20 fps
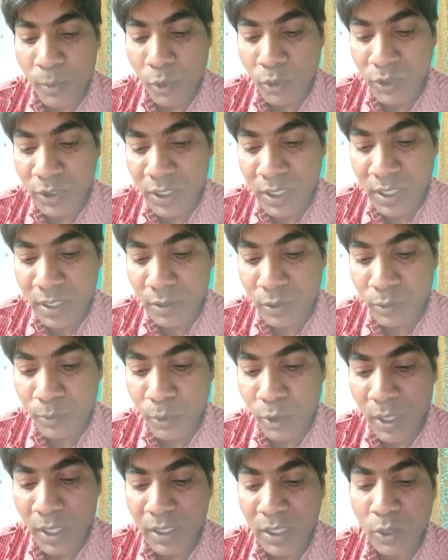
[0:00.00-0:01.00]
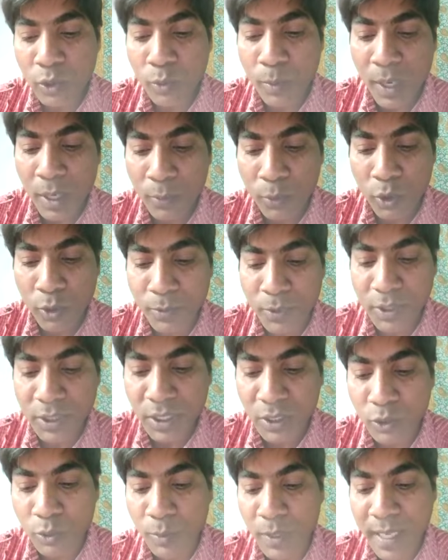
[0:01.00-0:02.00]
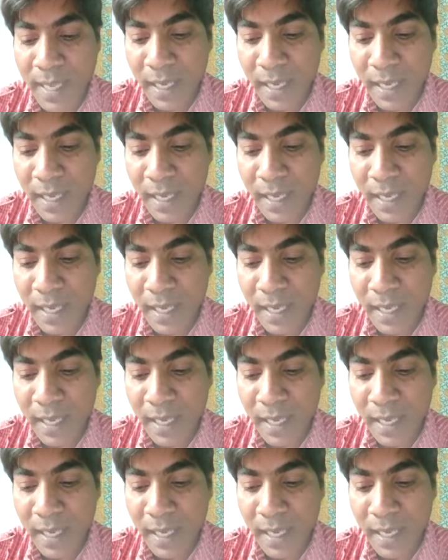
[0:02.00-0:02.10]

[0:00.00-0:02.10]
ব্রোঞ্জের উপর একটা রূপার পরিবর্তিতে তুমি